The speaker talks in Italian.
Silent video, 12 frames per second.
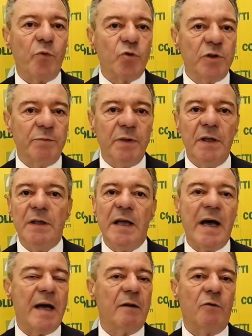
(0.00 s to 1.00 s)

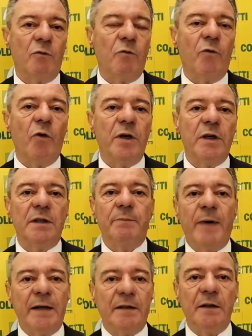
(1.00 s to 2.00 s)
possibilità o voglia di
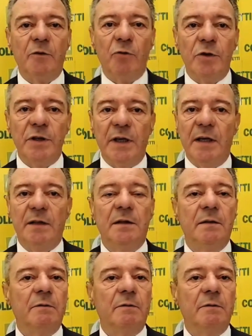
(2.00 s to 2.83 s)
parte di Coldiretti.